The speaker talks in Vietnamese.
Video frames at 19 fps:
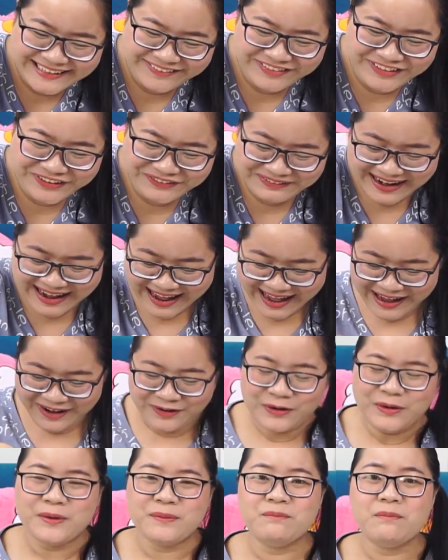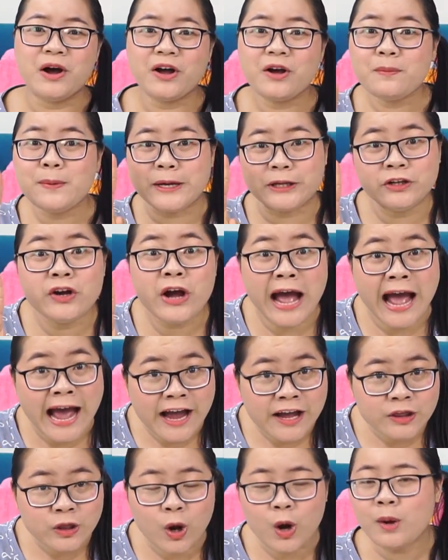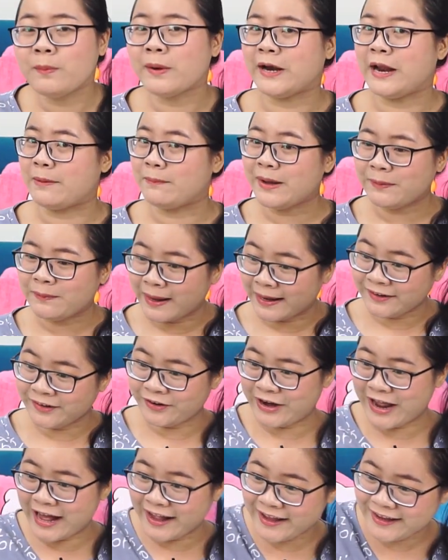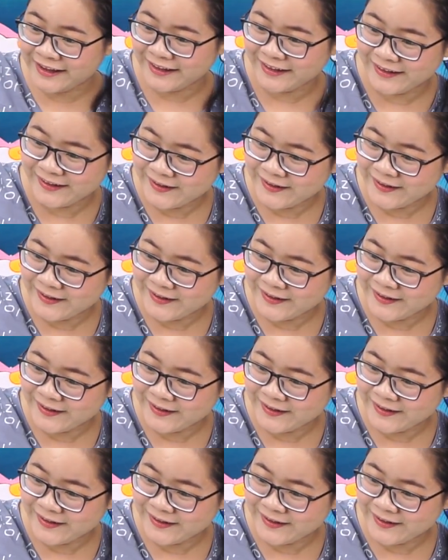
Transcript: tiếp tục nào mới có việc thứ hai thôi mà đã may mắn rồi đấy